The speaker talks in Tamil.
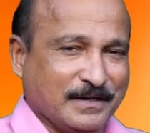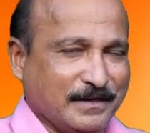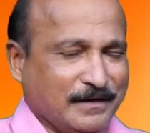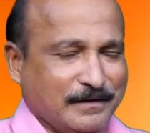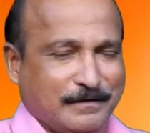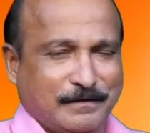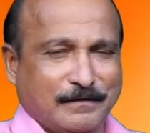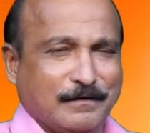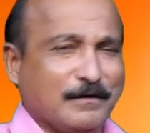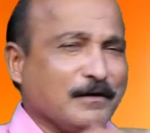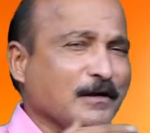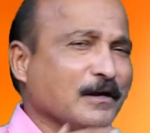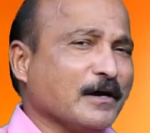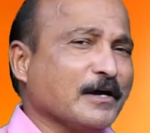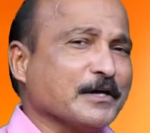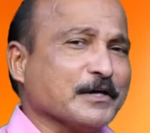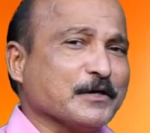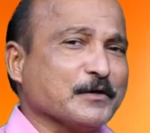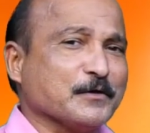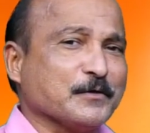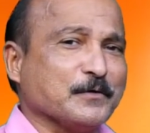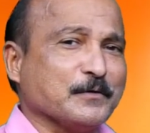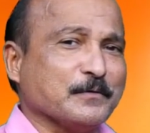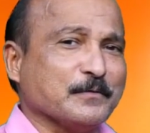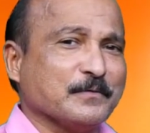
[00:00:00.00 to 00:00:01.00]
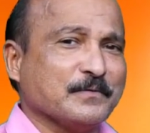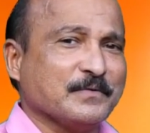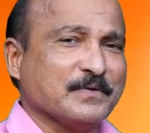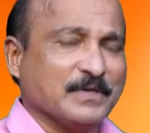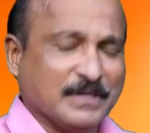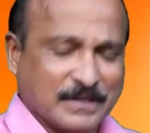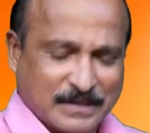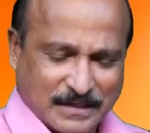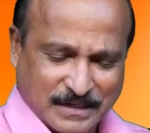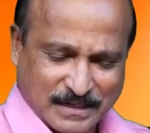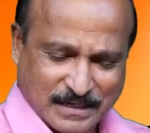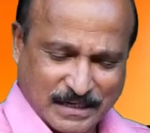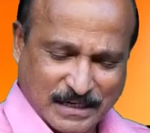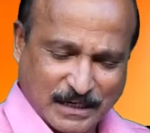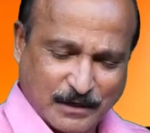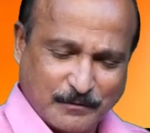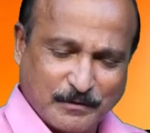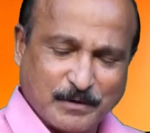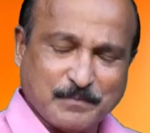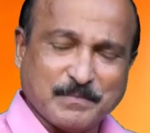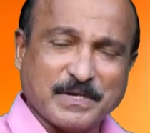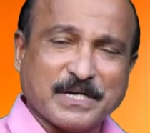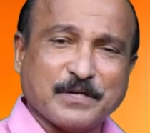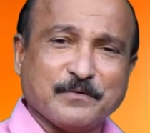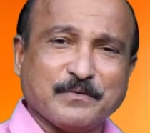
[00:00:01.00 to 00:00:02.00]
எனக்கு எல்லாம் இருக்கும்
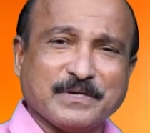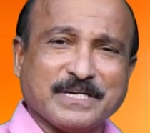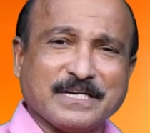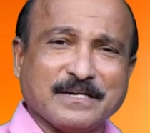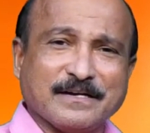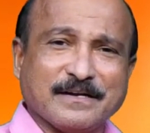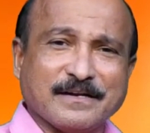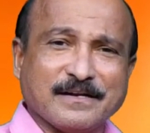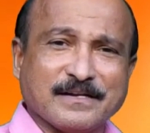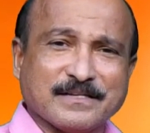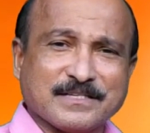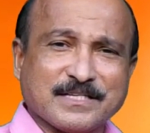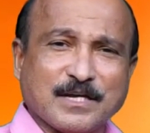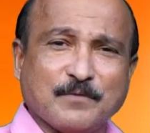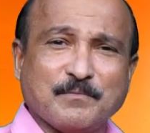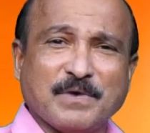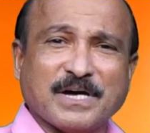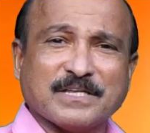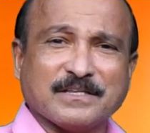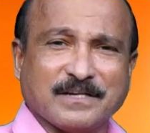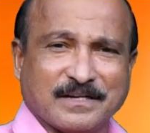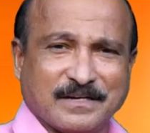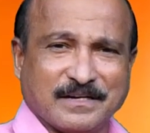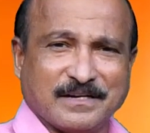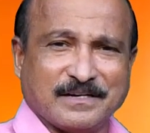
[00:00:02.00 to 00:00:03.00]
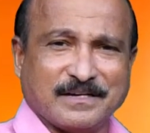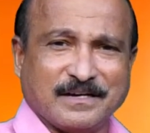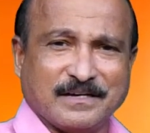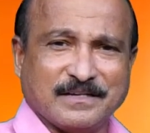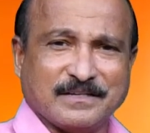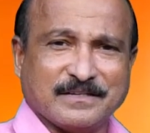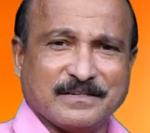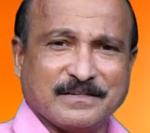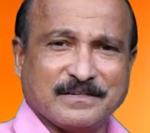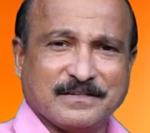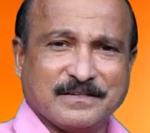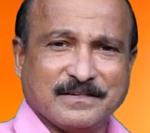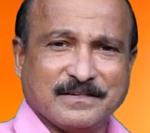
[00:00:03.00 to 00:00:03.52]
கணவன் மனைவிக்கு இடையில் சமாதானம் இருக்காது